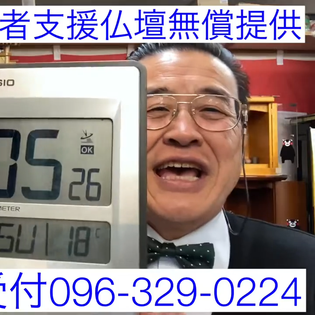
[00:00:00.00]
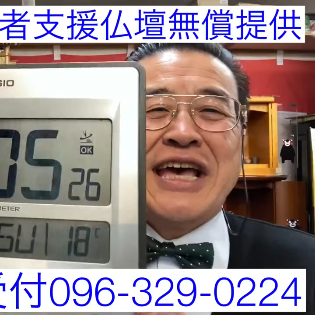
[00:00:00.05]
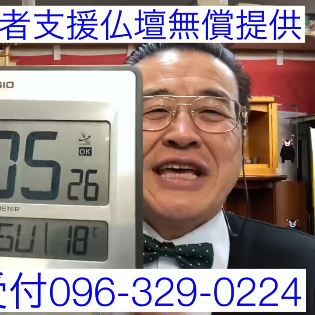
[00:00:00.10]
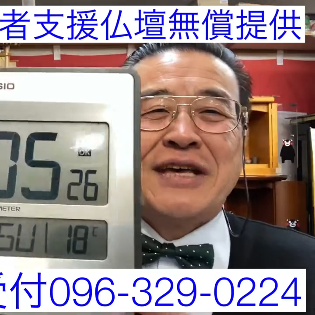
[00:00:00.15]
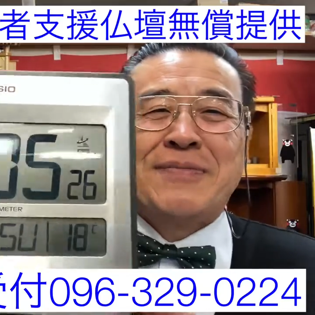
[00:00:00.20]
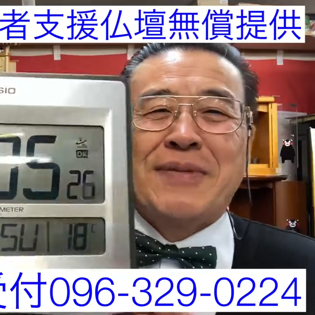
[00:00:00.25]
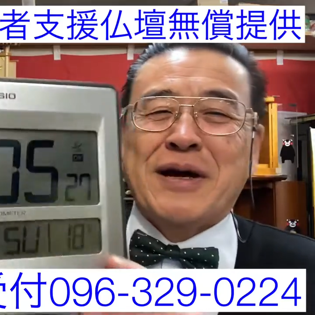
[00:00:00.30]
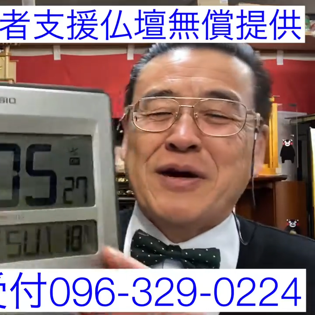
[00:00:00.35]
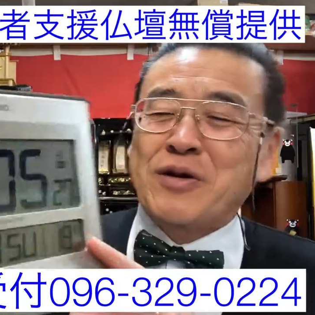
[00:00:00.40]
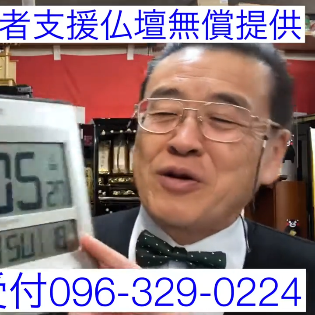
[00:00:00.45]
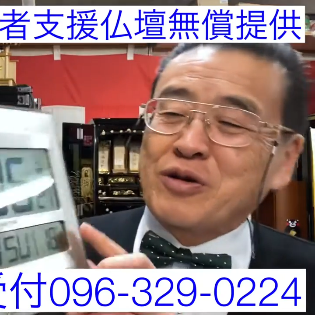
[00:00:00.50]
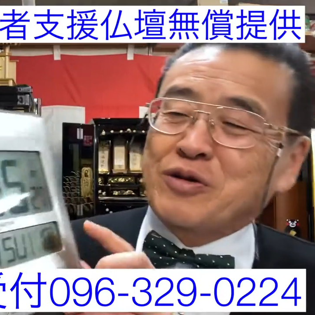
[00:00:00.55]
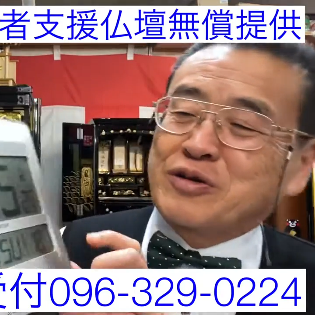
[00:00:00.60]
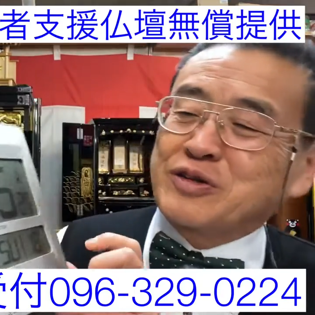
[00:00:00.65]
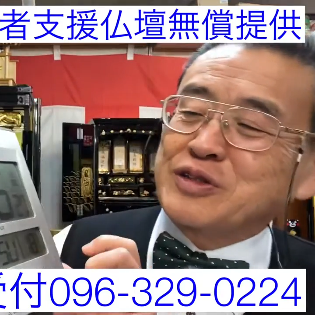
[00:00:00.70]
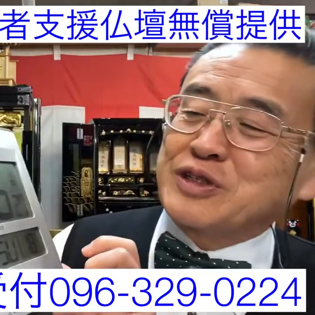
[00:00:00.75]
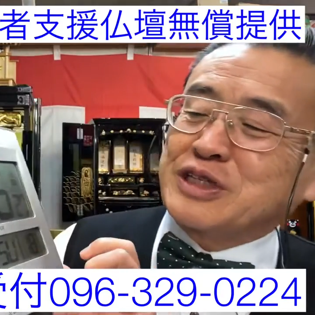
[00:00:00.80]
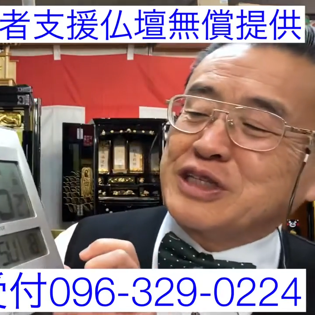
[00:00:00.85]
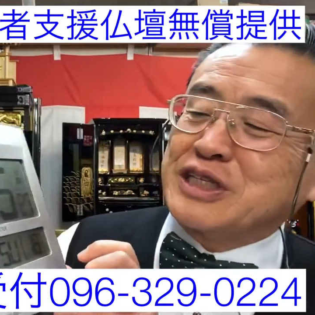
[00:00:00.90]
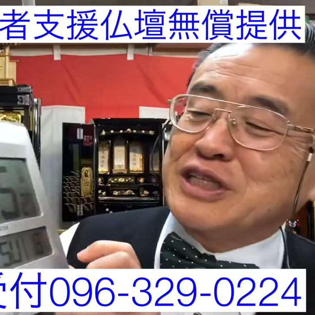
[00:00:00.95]
今
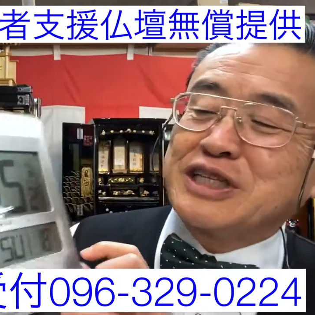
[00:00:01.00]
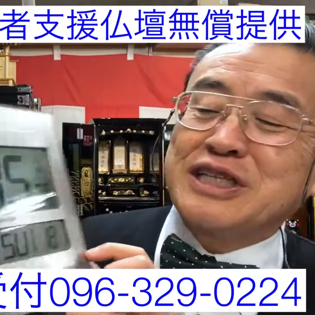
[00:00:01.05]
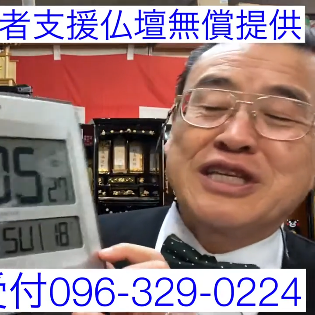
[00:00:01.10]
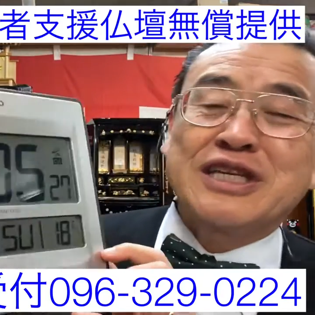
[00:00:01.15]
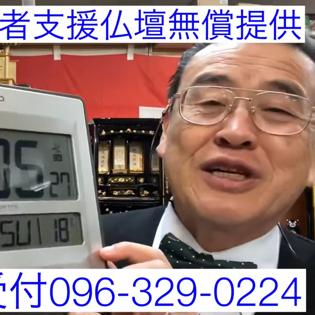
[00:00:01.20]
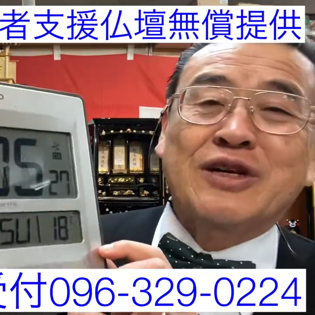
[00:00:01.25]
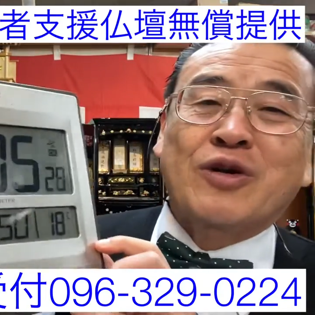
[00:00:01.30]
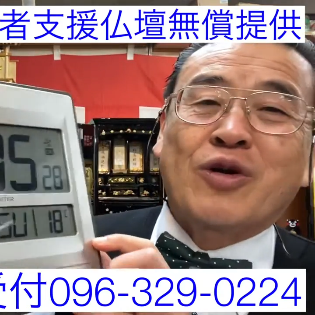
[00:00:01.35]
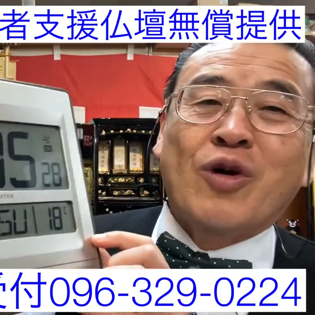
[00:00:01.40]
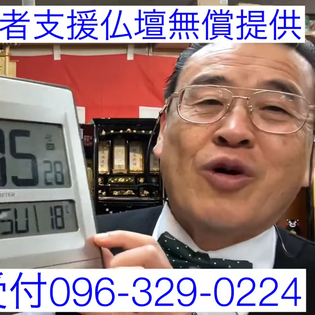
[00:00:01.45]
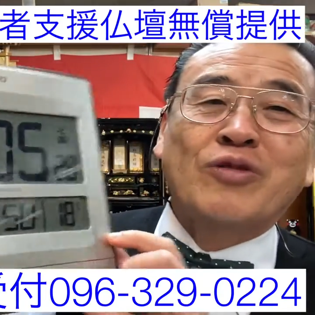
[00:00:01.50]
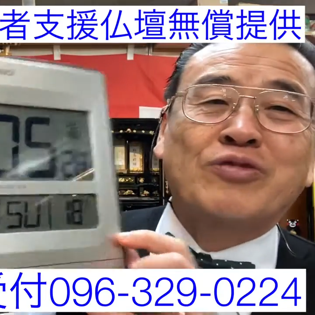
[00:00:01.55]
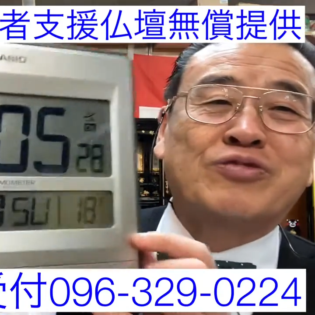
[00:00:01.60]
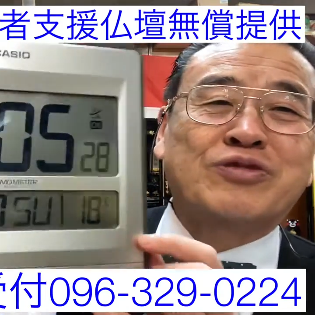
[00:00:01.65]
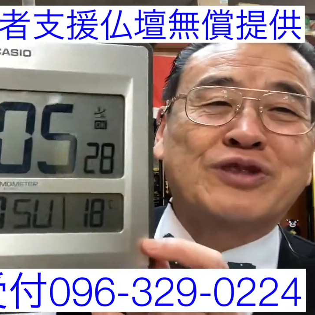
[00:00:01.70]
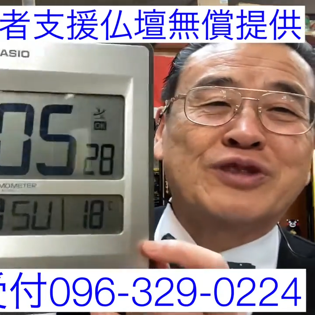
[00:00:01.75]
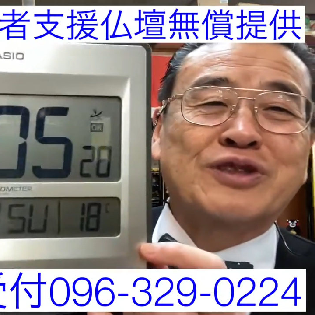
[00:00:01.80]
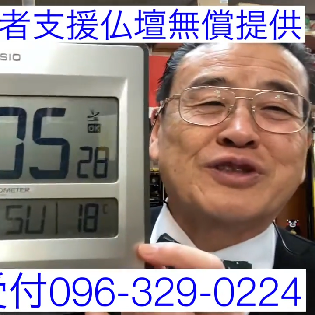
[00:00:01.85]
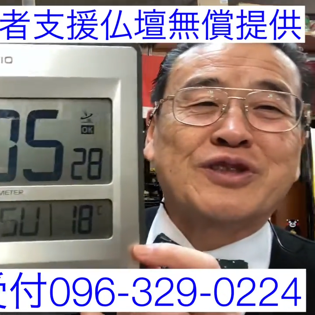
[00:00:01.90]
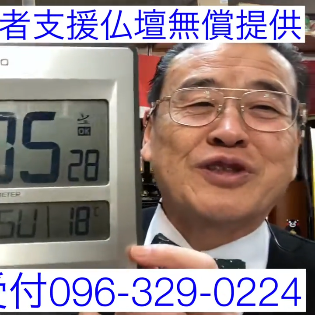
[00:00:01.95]
6時に5
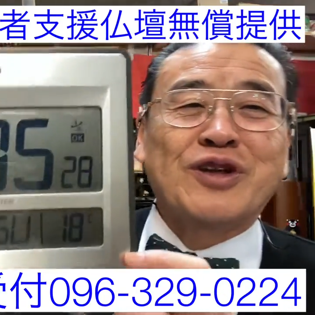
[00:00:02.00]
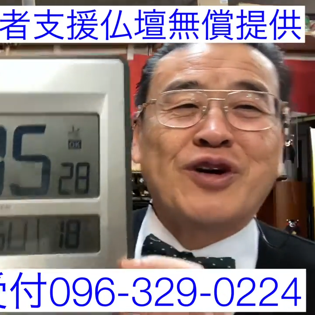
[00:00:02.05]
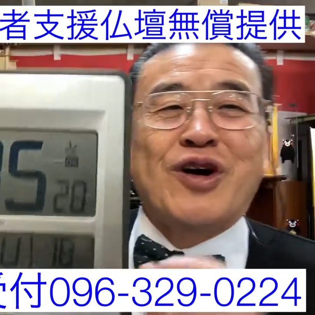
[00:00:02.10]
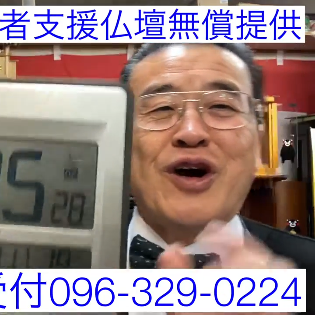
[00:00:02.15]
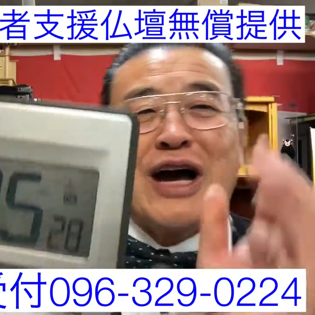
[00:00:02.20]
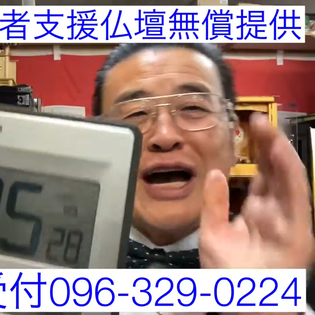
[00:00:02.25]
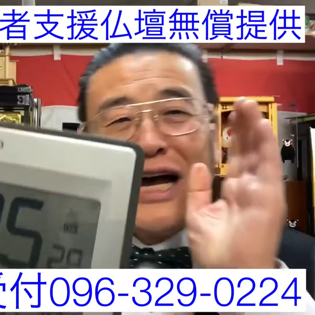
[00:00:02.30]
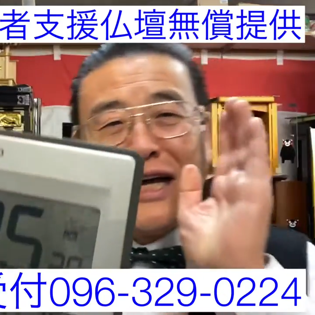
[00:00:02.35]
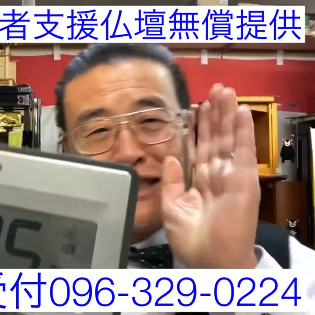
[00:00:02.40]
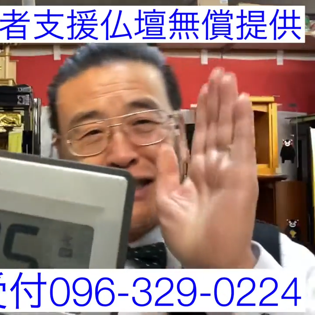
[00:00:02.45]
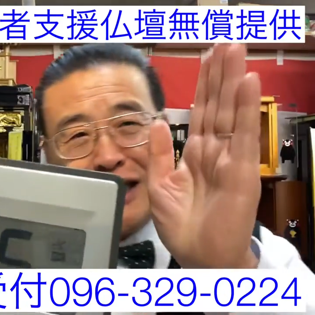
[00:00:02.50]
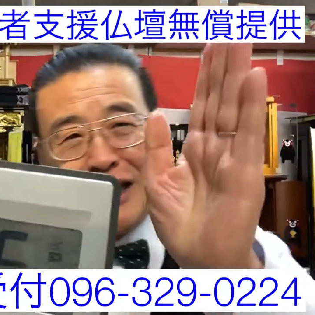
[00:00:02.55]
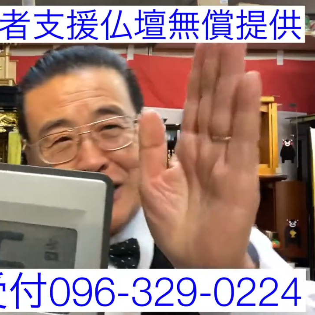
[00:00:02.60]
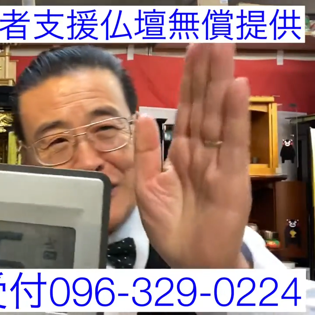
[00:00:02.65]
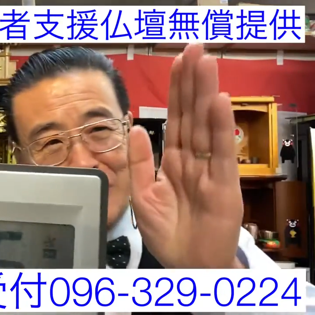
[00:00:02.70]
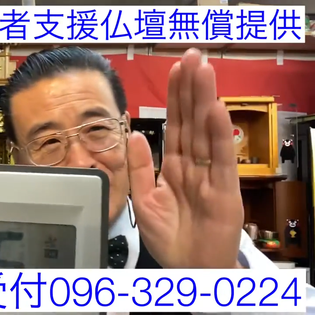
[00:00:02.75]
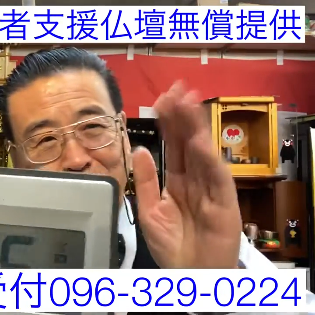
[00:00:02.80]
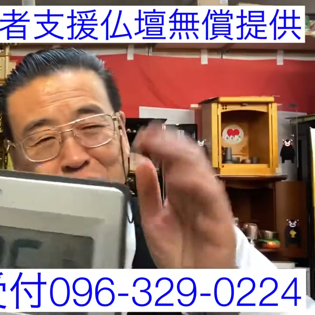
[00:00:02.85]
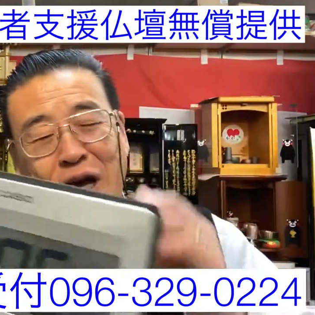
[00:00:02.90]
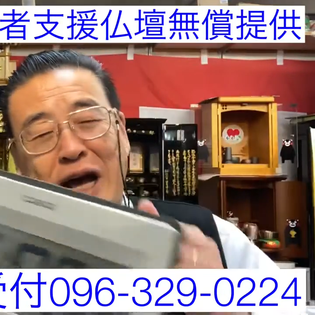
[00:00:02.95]
分の朝
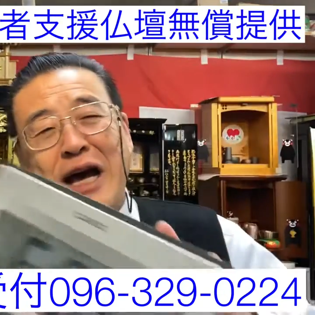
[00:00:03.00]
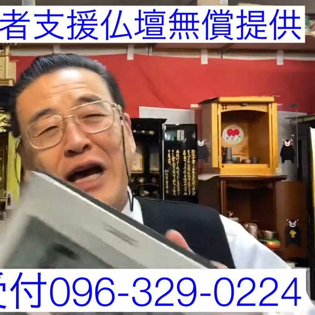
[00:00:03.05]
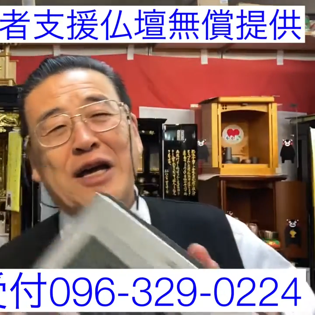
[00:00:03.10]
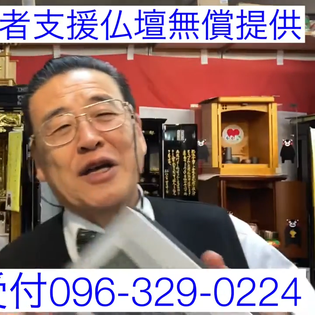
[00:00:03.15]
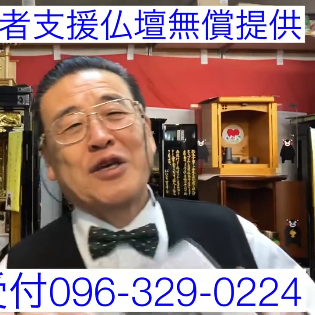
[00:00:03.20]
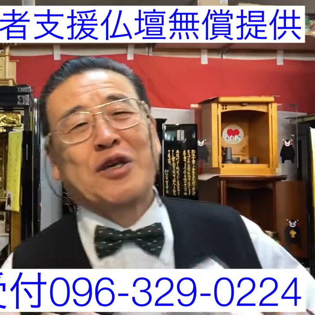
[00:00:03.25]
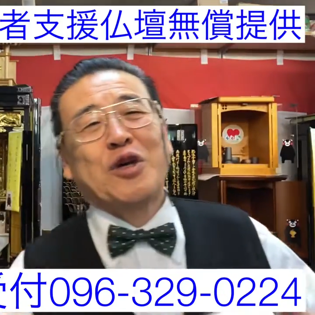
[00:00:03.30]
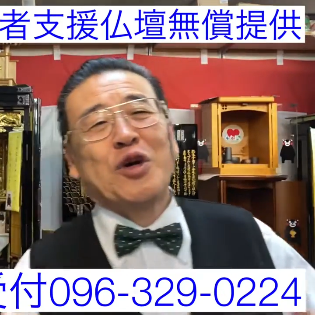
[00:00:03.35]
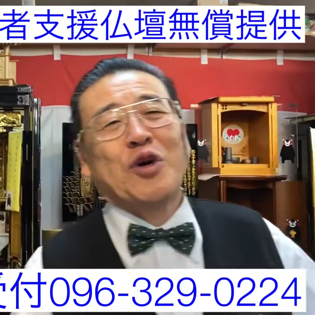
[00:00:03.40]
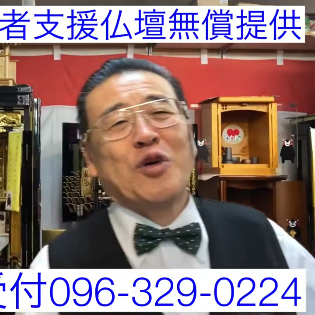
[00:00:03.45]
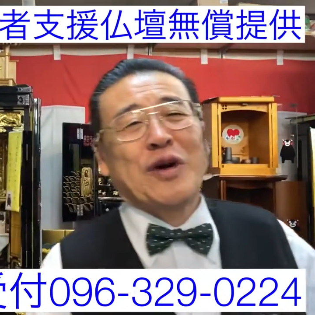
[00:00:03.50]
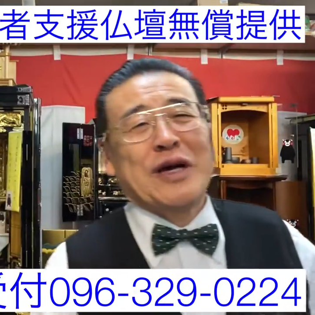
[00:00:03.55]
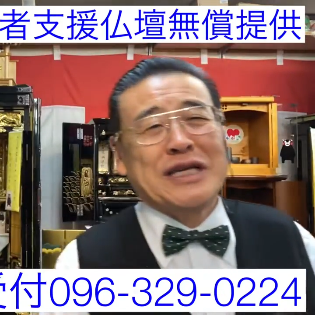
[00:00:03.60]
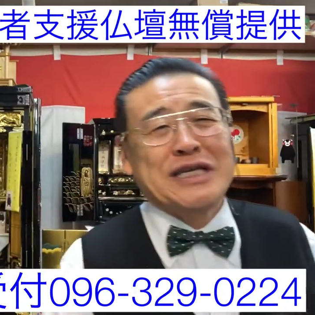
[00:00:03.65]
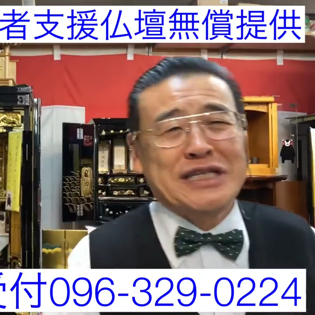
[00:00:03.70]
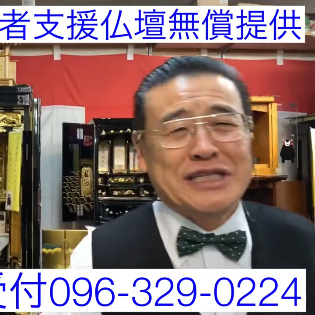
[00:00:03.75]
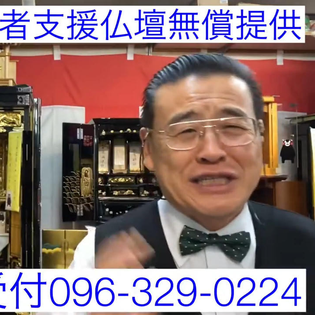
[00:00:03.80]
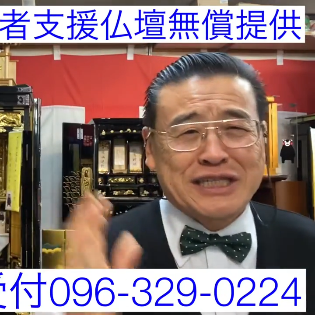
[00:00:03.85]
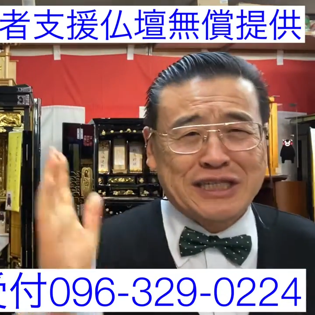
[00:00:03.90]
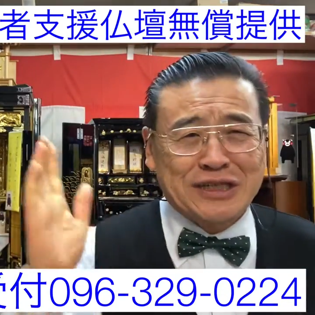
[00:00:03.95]
動画。今日は
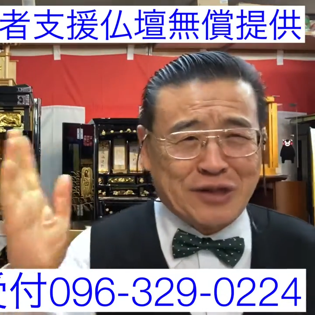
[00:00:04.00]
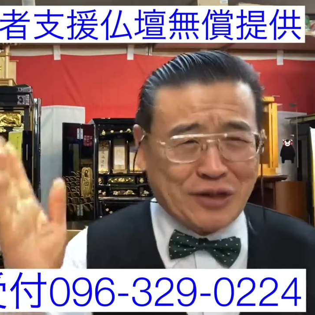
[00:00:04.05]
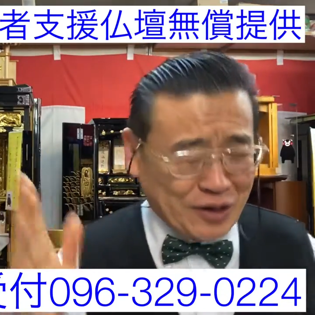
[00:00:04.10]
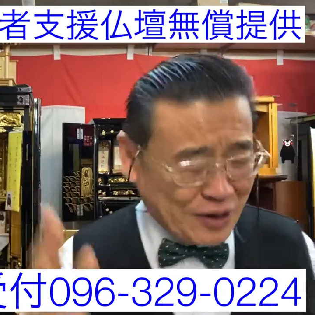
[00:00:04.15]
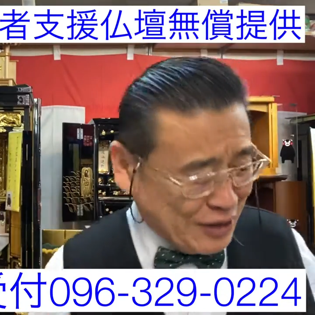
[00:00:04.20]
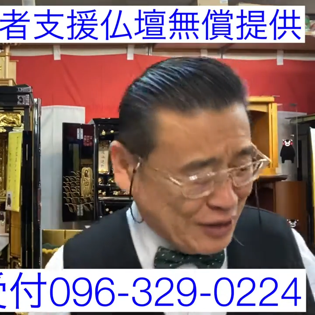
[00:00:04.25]
1度、